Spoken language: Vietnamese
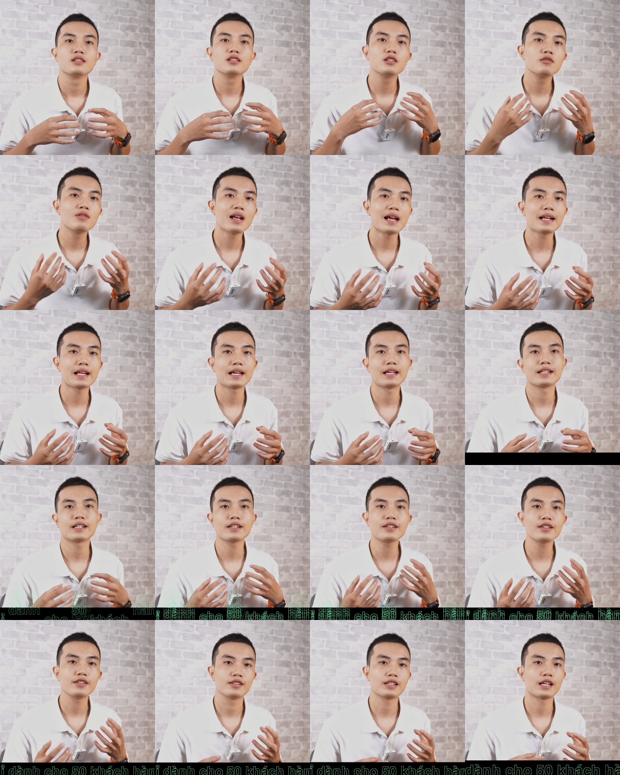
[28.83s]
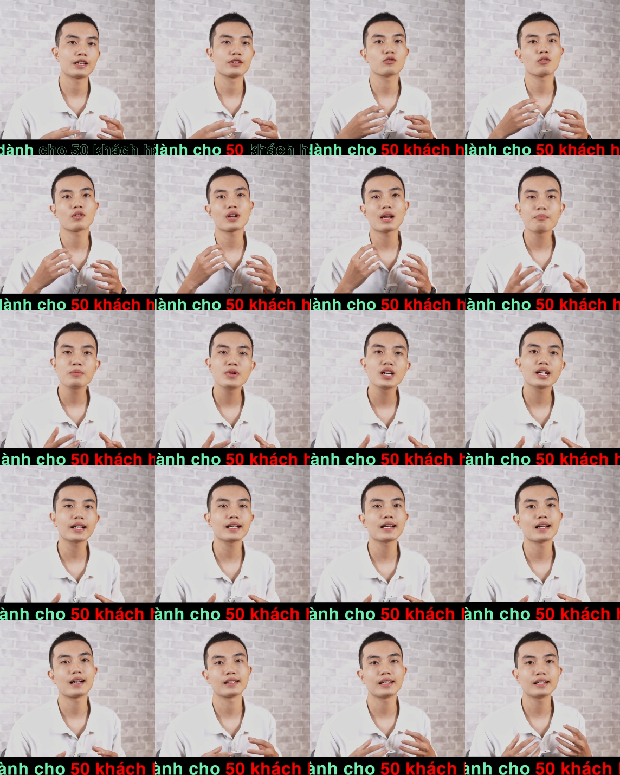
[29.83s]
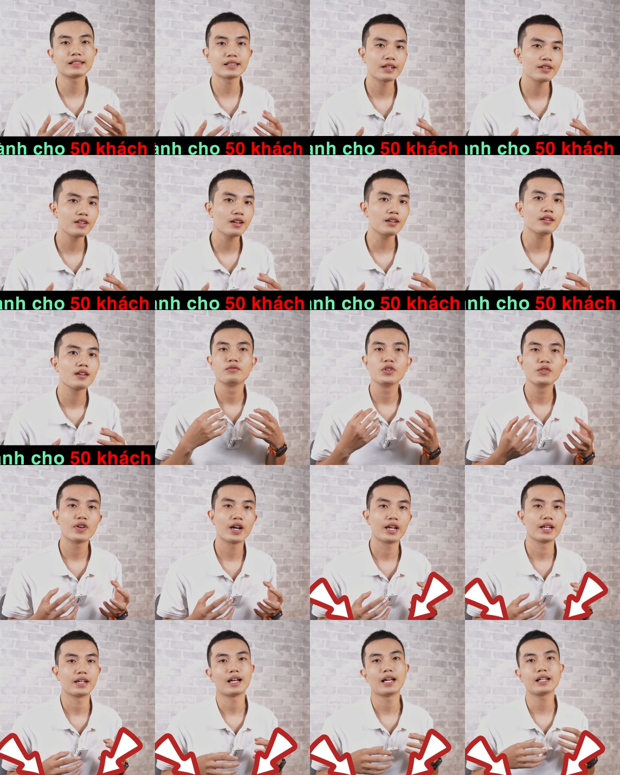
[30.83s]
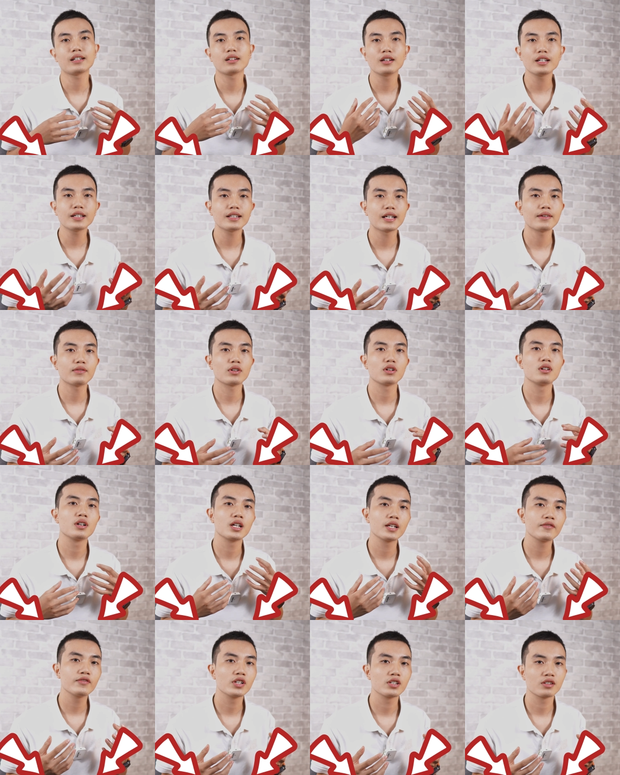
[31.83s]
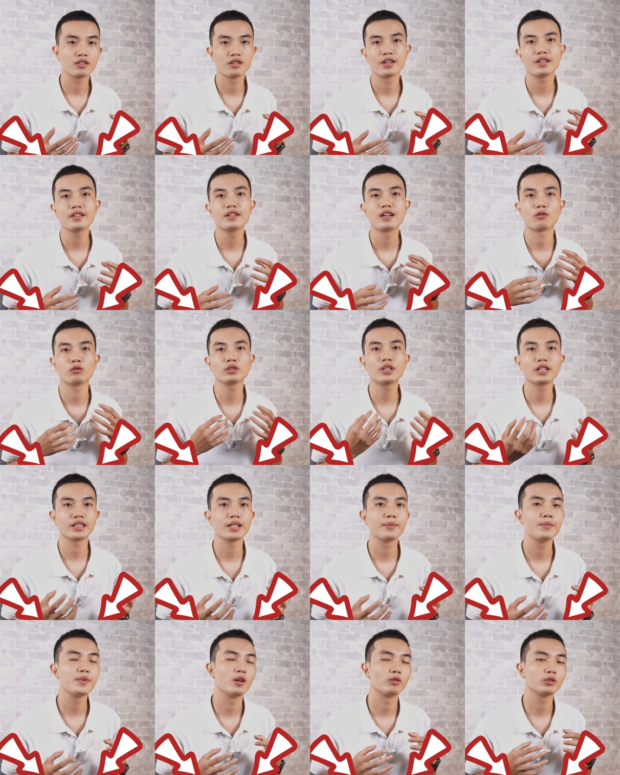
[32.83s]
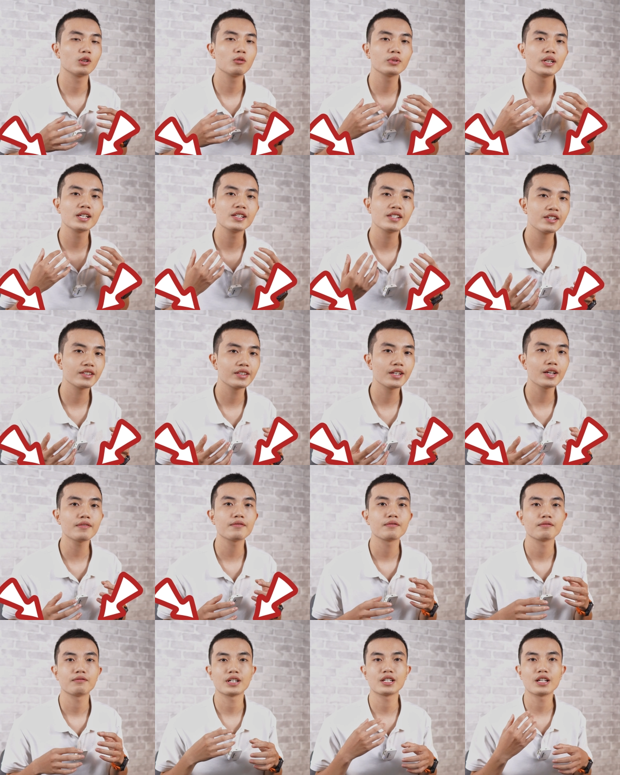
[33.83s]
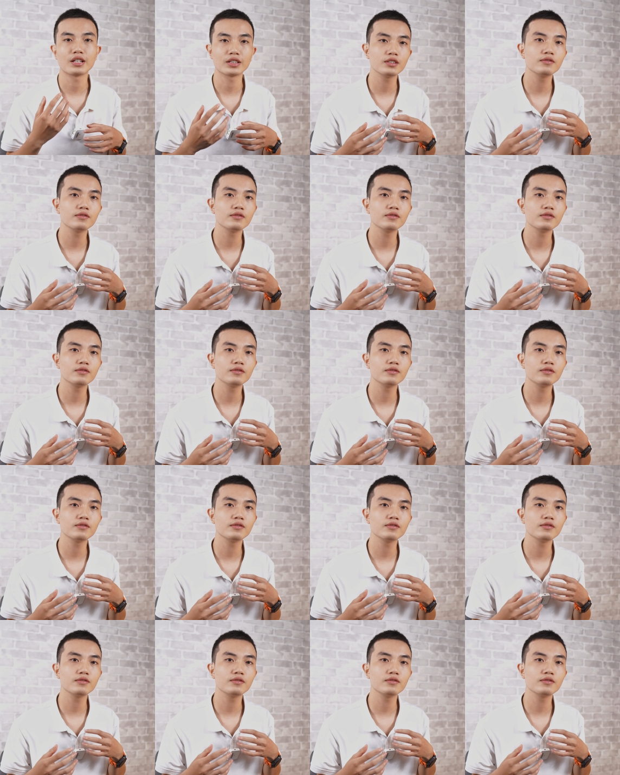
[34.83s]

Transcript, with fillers: Những ưu đãi này sẽ chỉ dành cho 50 khách hàng nhanh tay nhất. Vì vậy, hãy click ngay vào đường link phía dưới để có thể tìm hiểu thông tin chi tiết và nhận